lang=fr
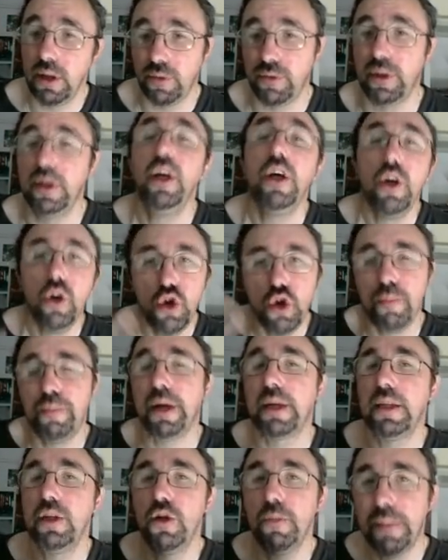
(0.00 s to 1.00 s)
enfin une
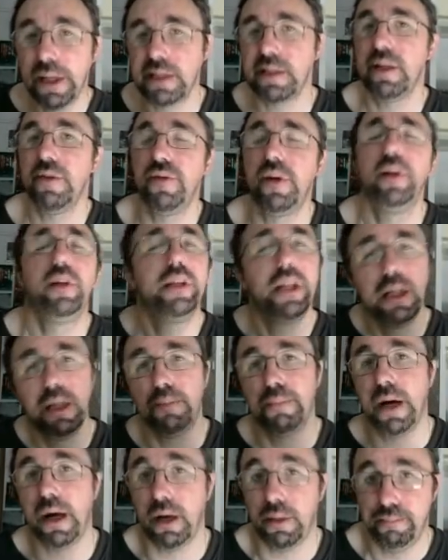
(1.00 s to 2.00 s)
partie de base de vol dès le
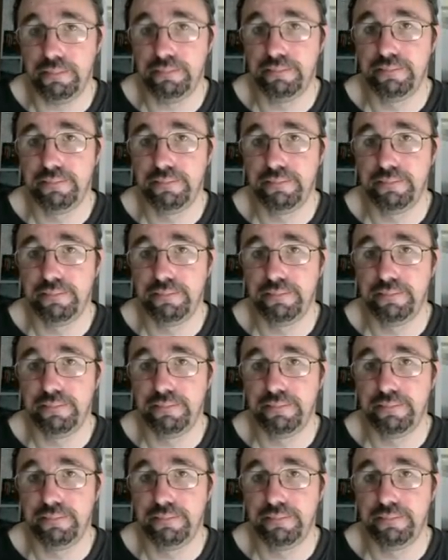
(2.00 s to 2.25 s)
départ.